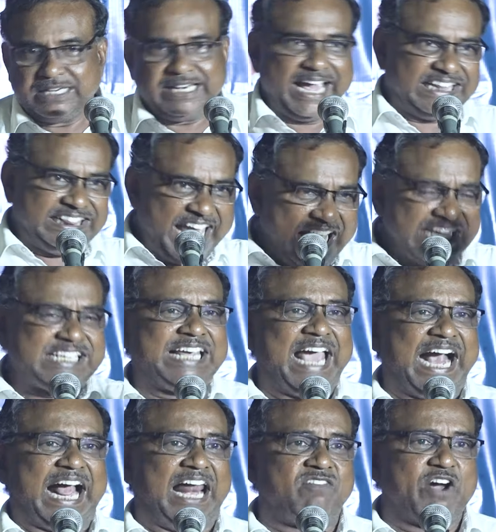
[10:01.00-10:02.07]
நீங்க தேசிய
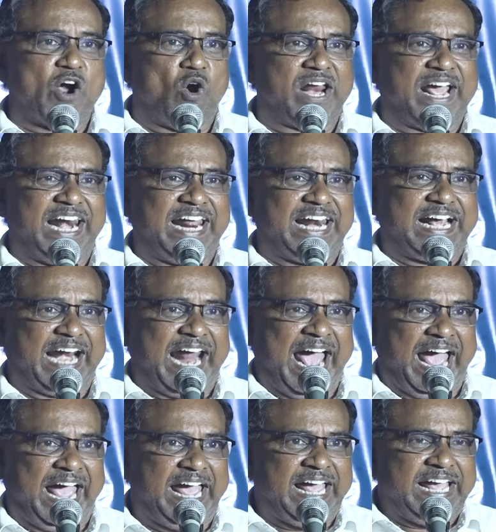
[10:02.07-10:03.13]
கல்வி கொள்கையில் இருக்கிற
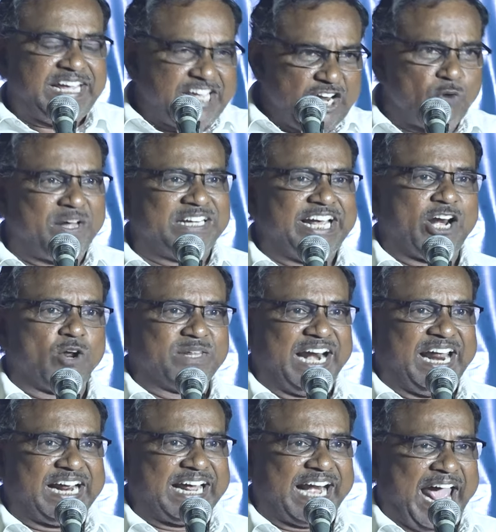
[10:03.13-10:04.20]
இருபது
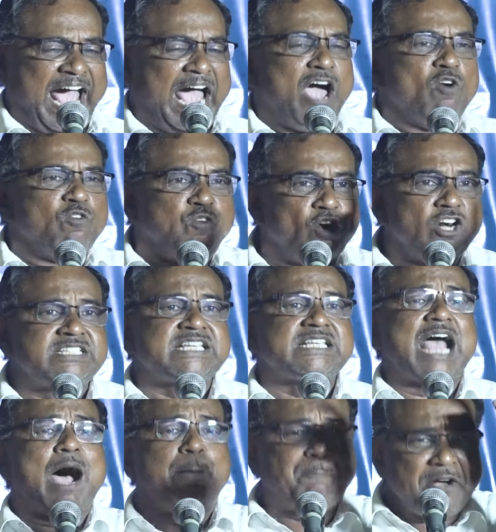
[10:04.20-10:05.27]
இருபதுல இருக்கிற ஃபுல்
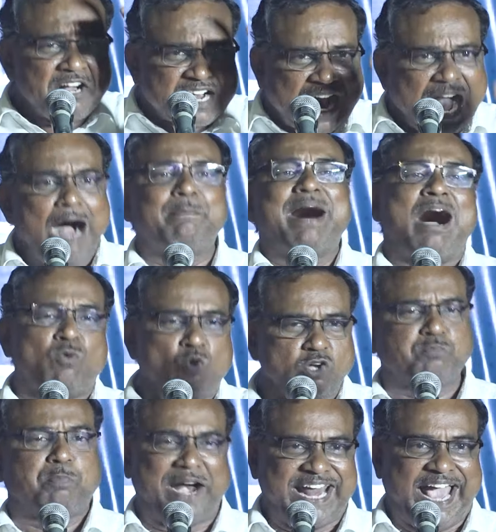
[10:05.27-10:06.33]
ஸ்டாப்பு கமா
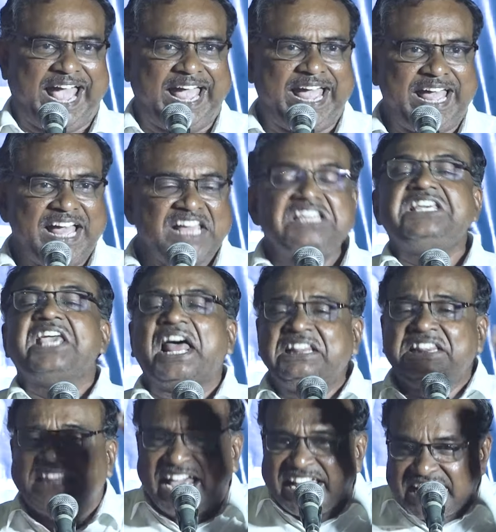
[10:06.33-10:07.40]
உட்பட
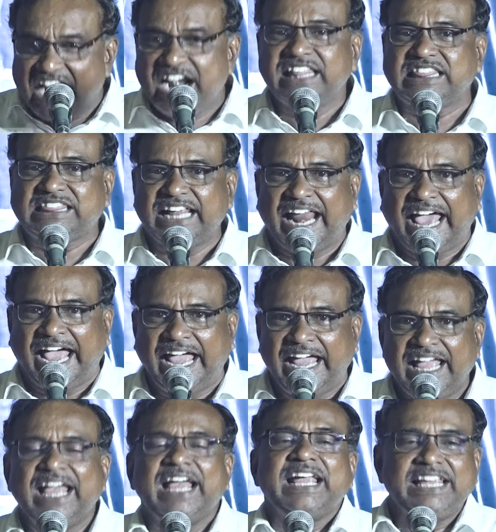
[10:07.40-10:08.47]
எந்த எழுத்துல
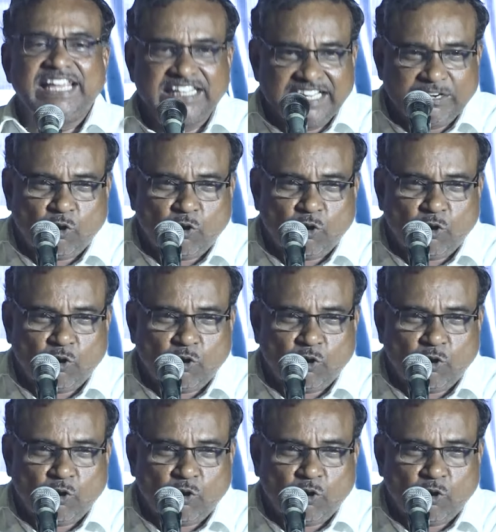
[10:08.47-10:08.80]
இது